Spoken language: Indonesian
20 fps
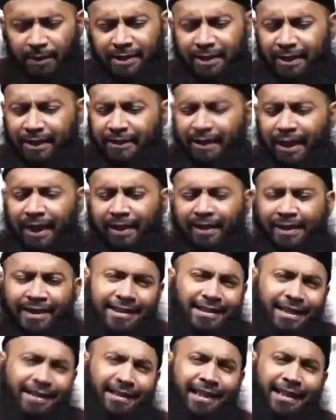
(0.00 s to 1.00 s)
Menceritakan
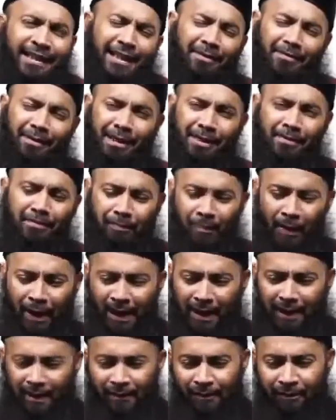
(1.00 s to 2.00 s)
kejadian yang
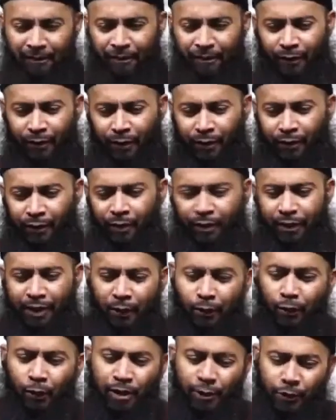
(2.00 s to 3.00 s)
menimpa
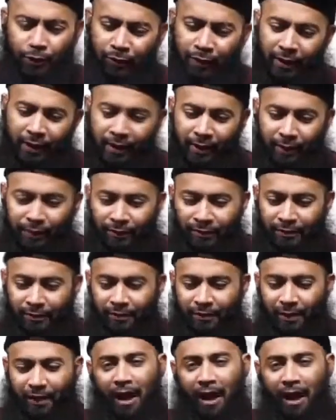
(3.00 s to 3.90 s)
kedua saudaraku.